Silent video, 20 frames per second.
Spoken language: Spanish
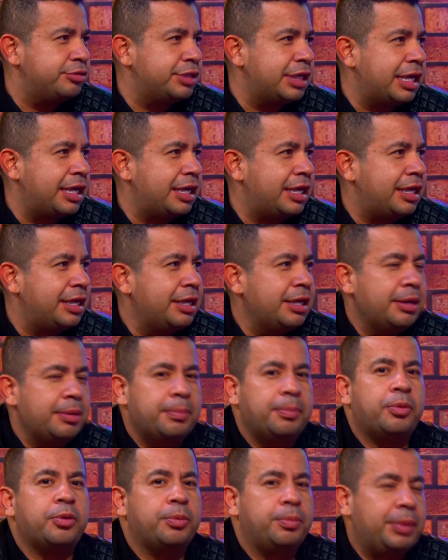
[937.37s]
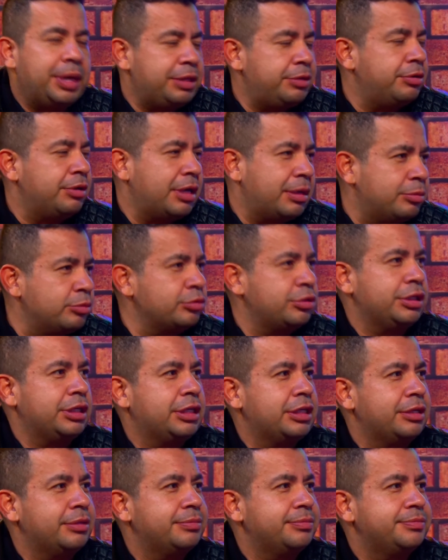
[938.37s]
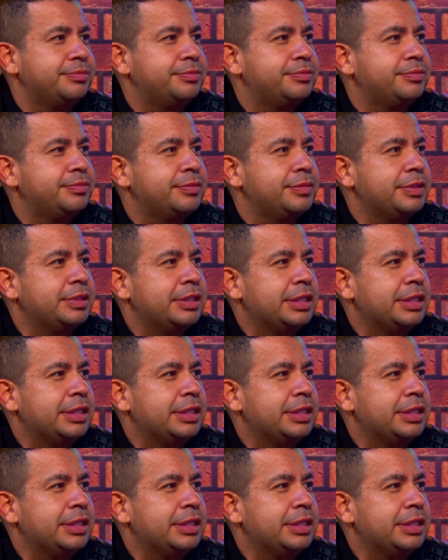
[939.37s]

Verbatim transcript: ya por medio de la música. Ya vivía de